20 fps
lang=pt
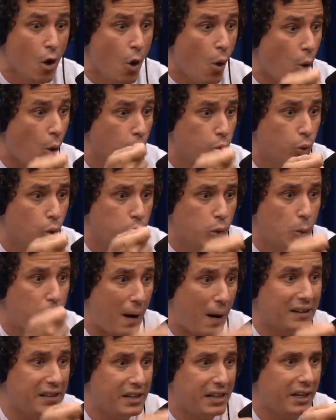O, o, do
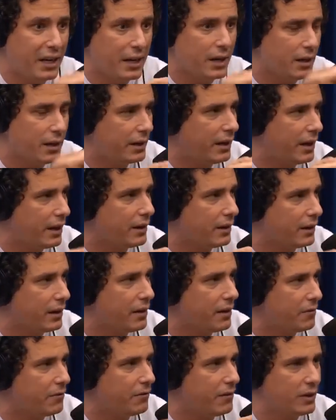padre que, que, que, que
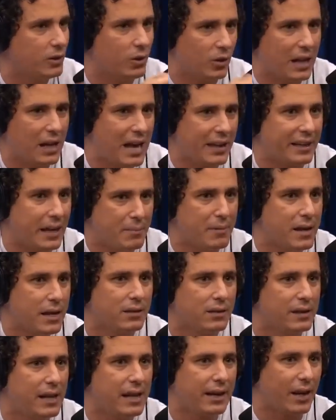medo, medo, lá, é. que
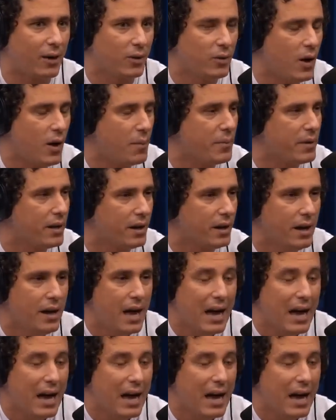medo, né? Que era o nome.